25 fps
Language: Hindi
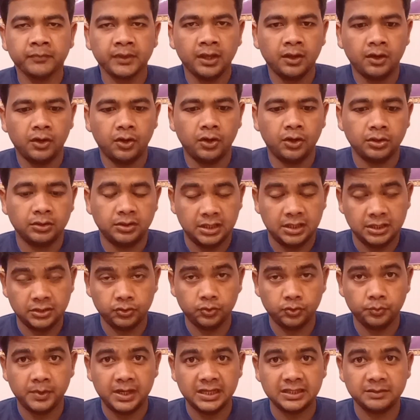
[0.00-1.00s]
और दस
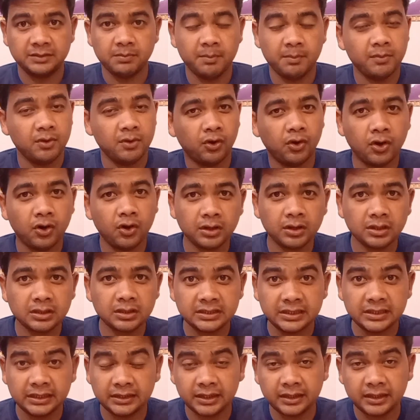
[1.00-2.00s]
उपास में हमें और
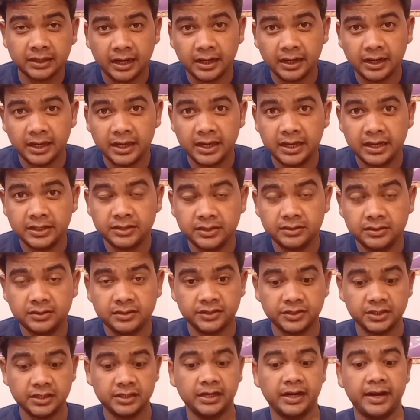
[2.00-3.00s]
सतर्क रहना है
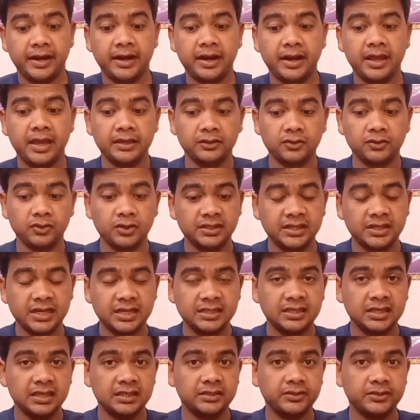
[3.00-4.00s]
सचेत रहना है क्योंकि
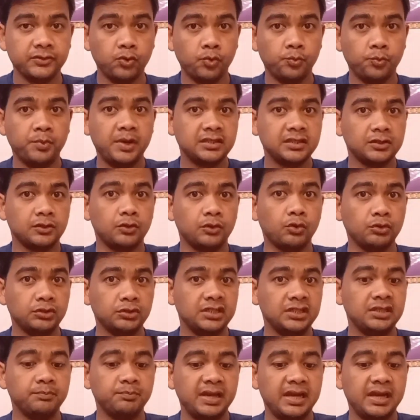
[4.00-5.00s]
जैसे जैसे उपास
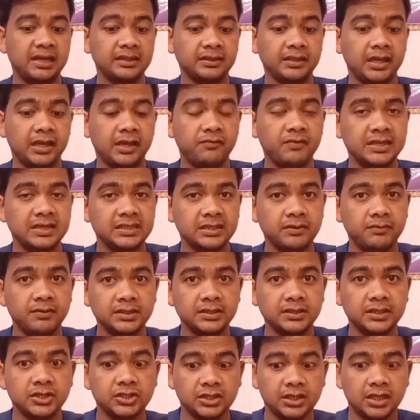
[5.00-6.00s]
क्लोजिंग में आते हैं वैसे
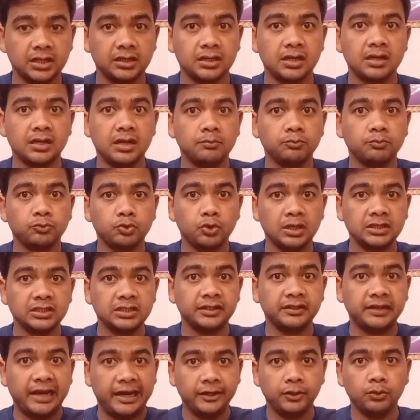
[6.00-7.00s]
वैसे शतन का काम थोड़ा सा
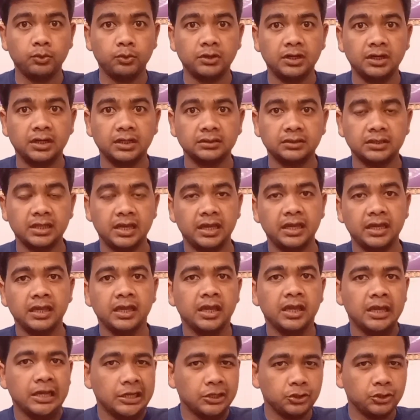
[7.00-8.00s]
टाइट होने लगता है
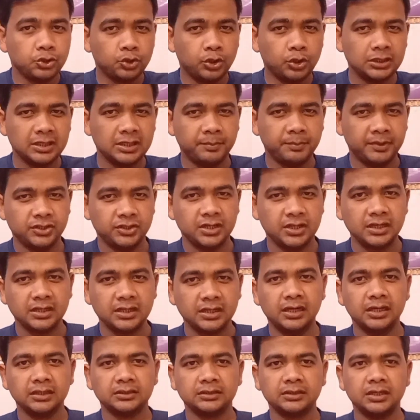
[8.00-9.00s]
थोड़ा सा परेशान
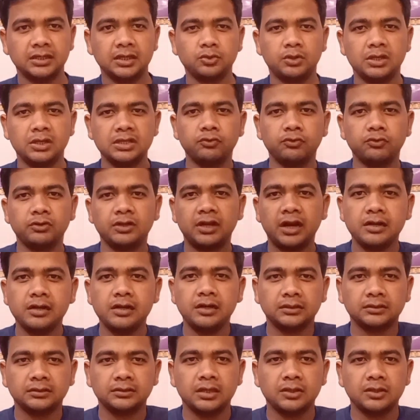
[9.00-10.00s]
करने लगता है थोड़ा सा डराने
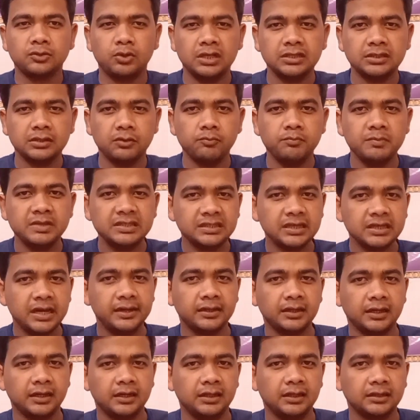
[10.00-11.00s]
लगता है थोड़ा सा मिसगाइड
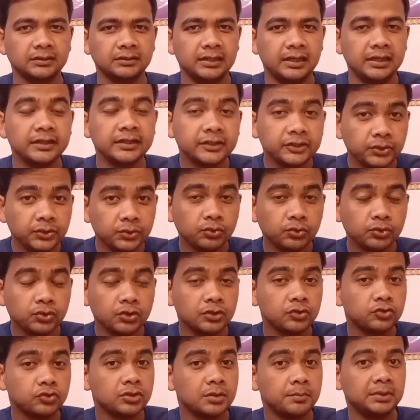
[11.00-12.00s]
करने लगता है क्यों
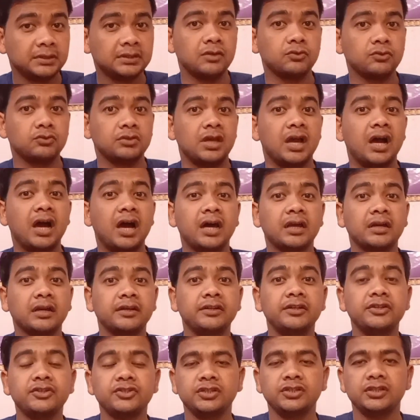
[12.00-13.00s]
क्योंकि उसे पता है कि हार
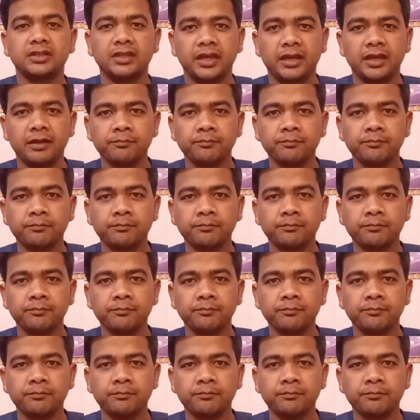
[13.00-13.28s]
निश्चित है